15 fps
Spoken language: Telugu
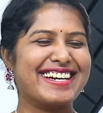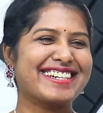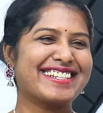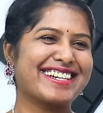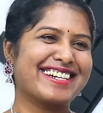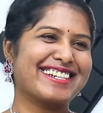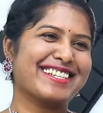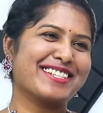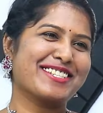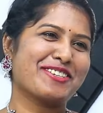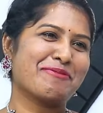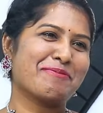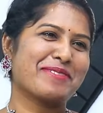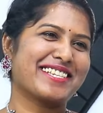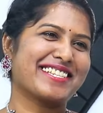ఆంటీ ఆంటీ అని
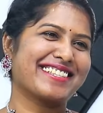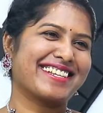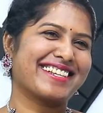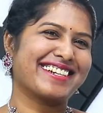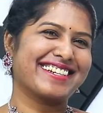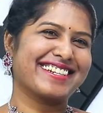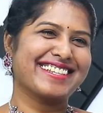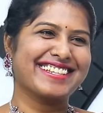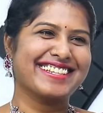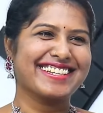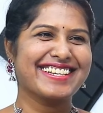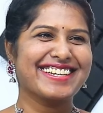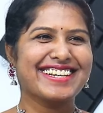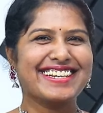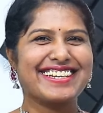చంపేస్తున్నారండి
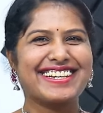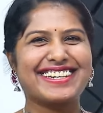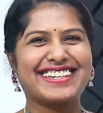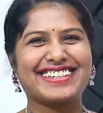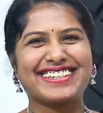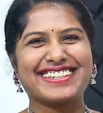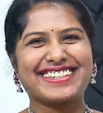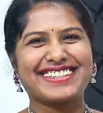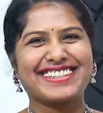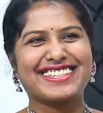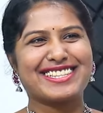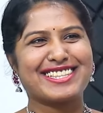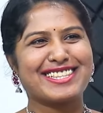ఏంటండి